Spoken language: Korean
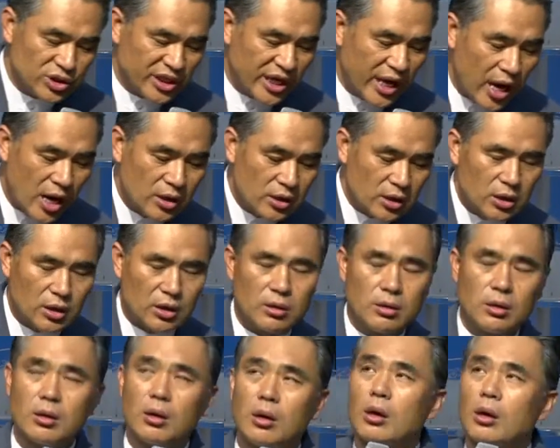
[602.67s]

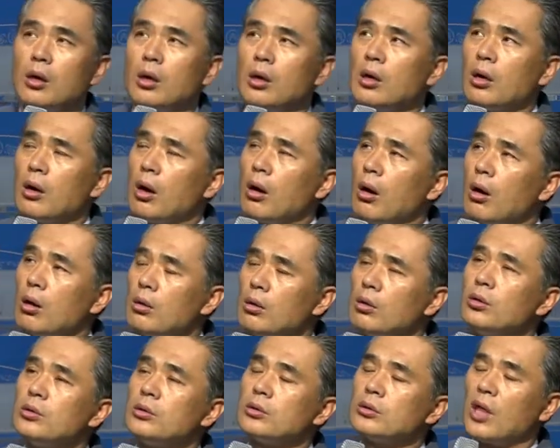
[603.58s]
재앙을
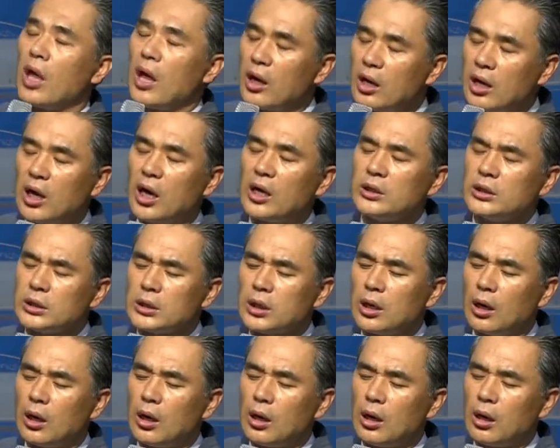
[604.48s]
이건
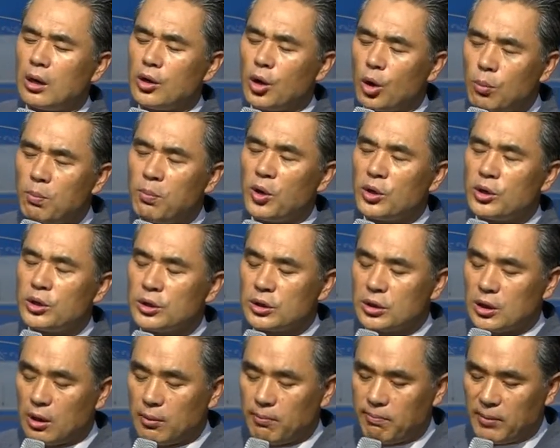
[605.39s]
대가니까
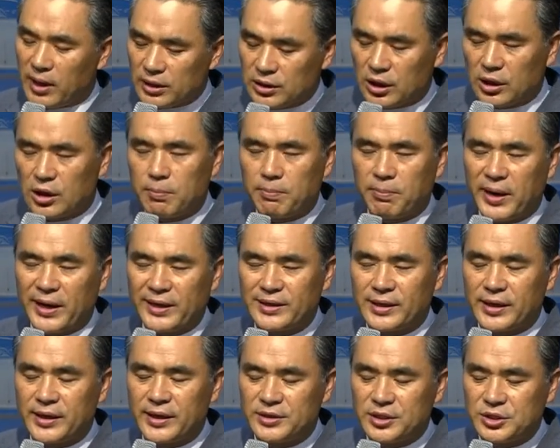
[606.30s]
형벌이니까 마땅히
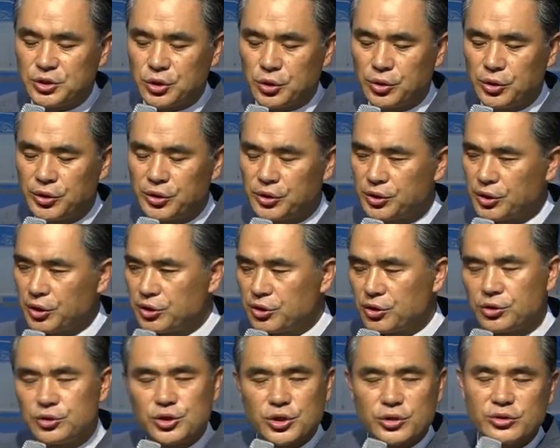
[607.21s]
받아야 되죠. 근데
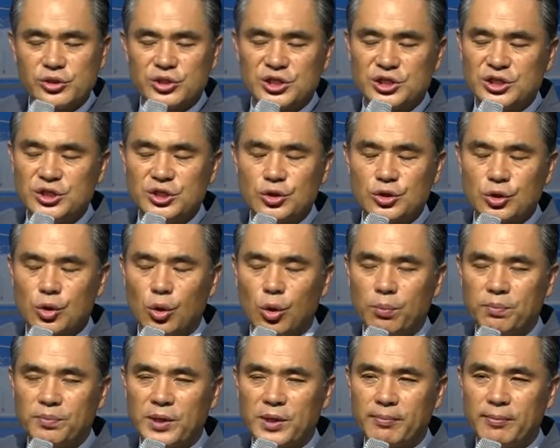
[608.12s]
그런 죄를 진 적이
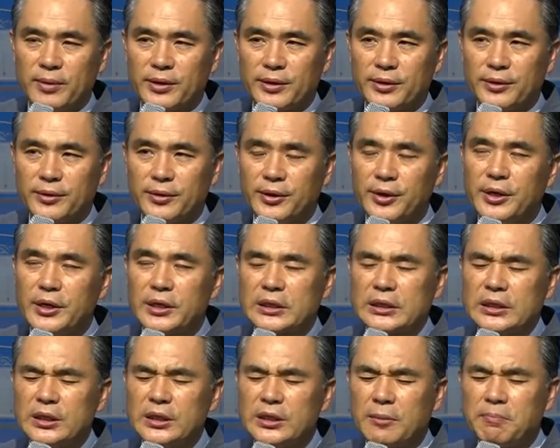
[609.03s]
없단 말이에요.
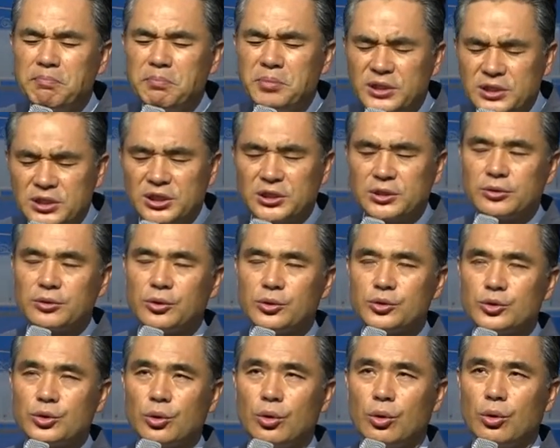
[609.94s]
그러니까 미치는
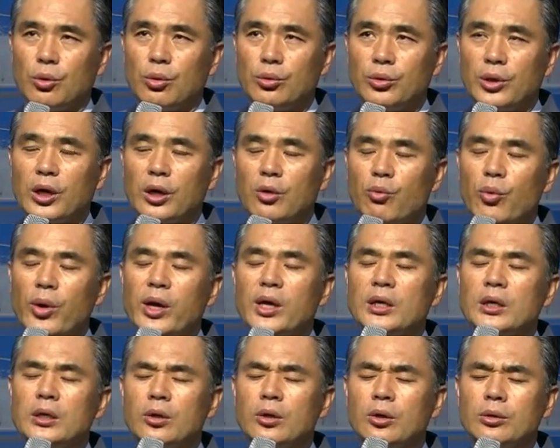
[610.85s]
거죠. 내가 왜
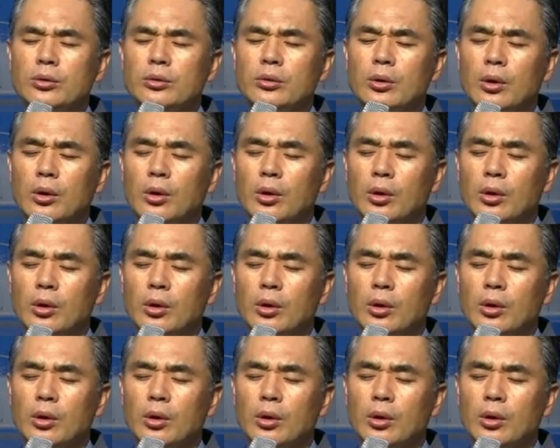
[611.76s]
이런